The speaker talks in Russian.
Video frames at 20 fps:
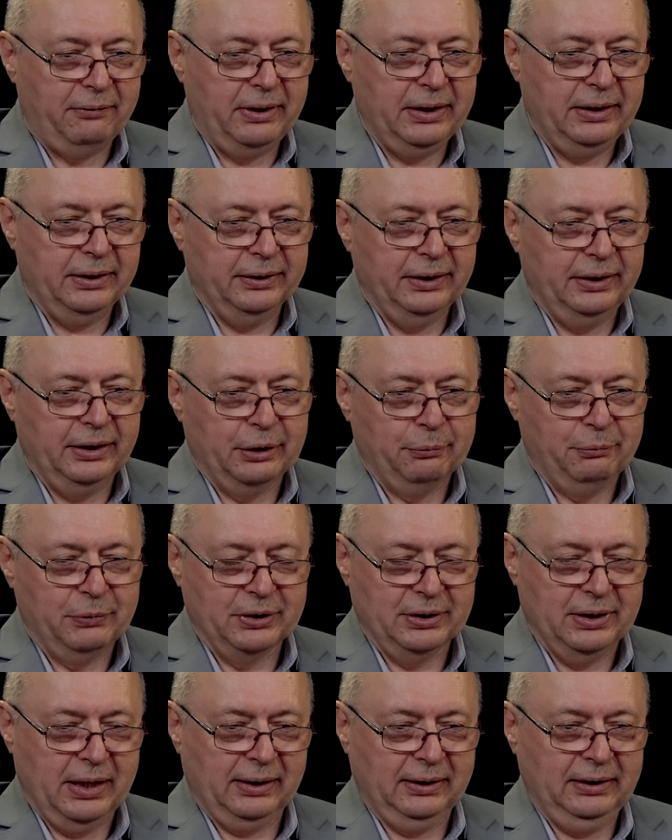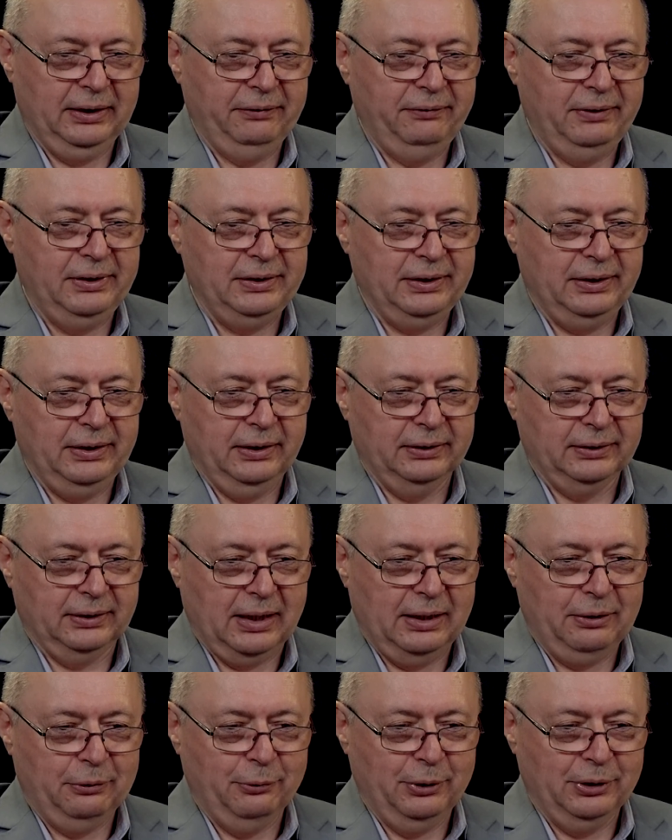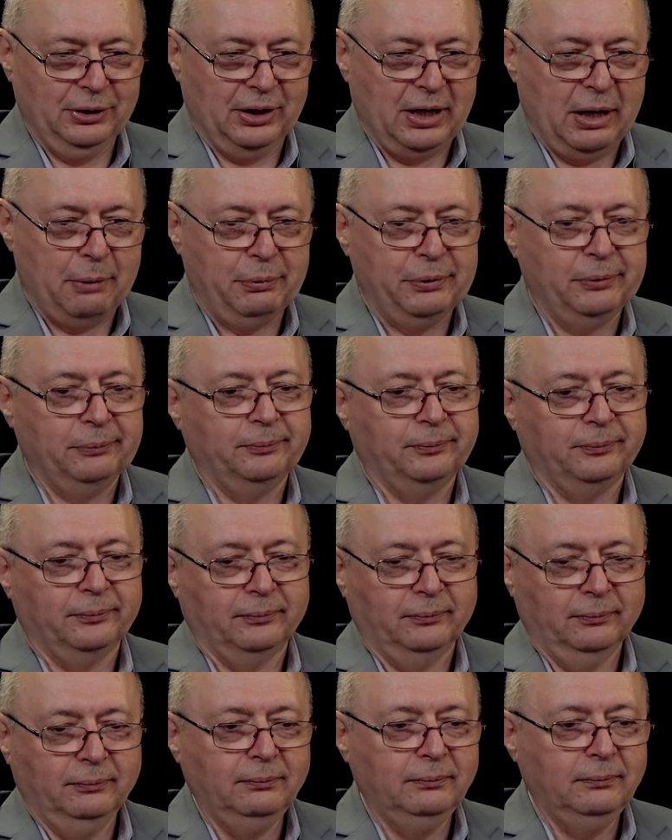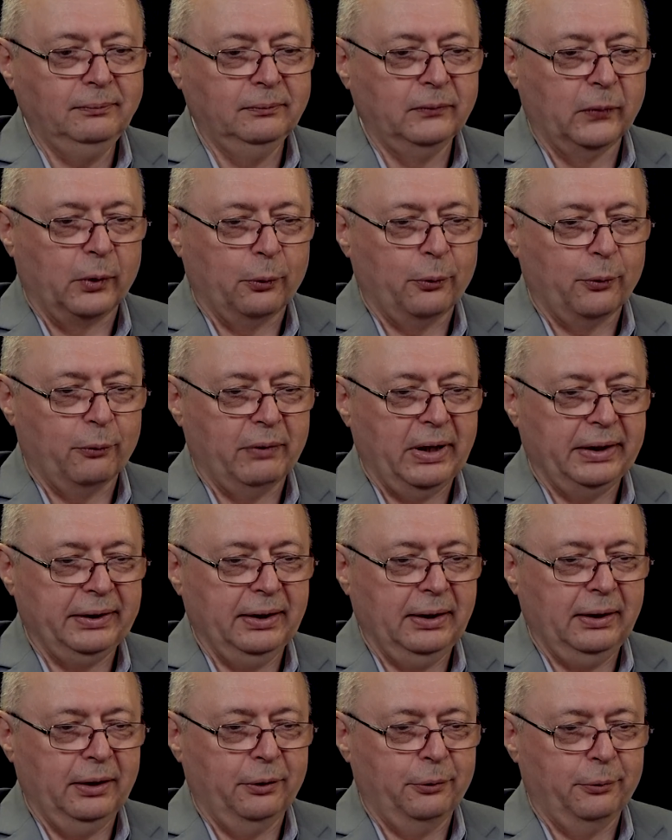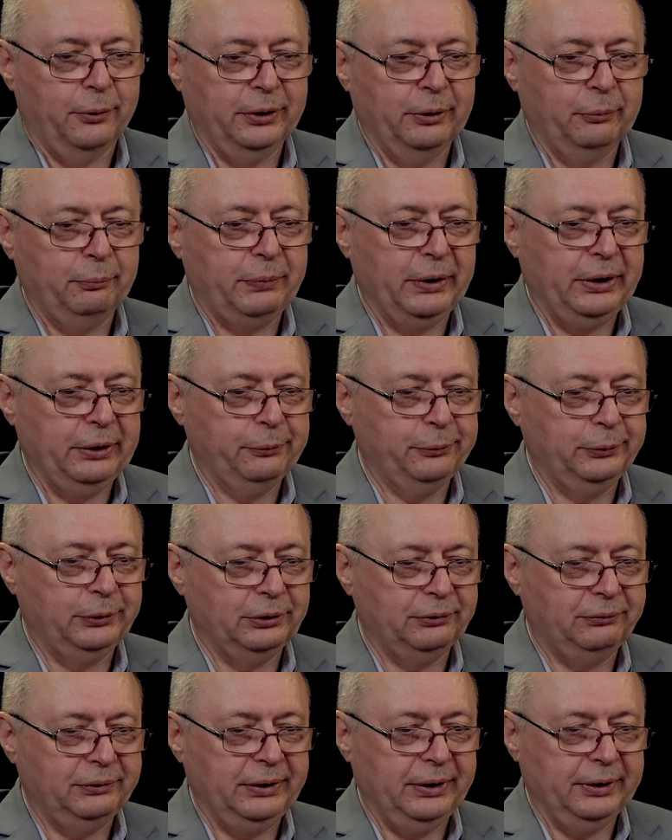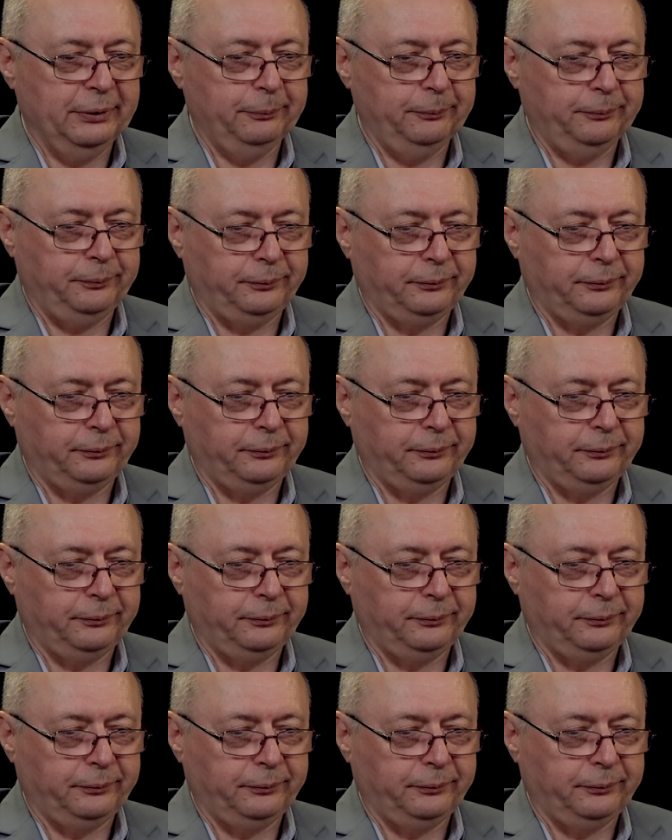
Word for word: военный комиссар дивизии и остальной штаб руководили ходом переучивания